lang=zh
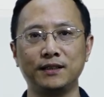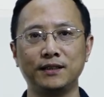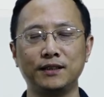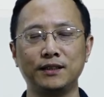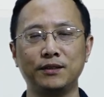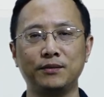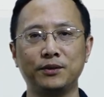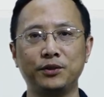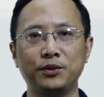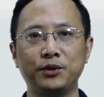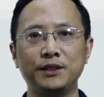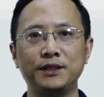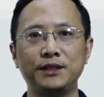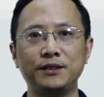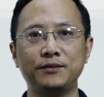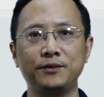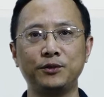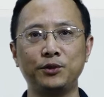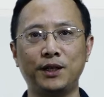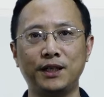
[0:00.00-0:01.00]
那么，对于字
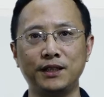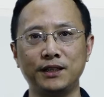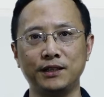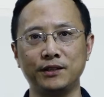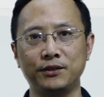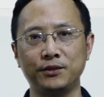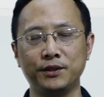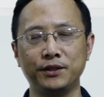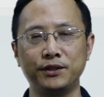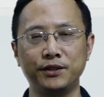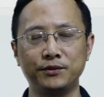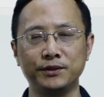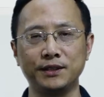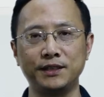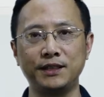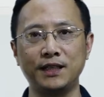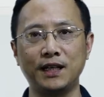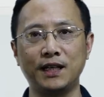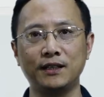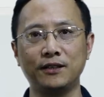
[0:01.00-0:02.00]
符串，你如果用“
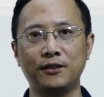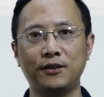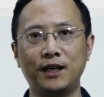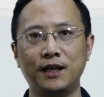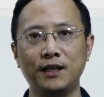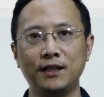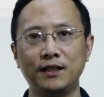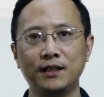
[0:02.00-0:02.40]
加”的话，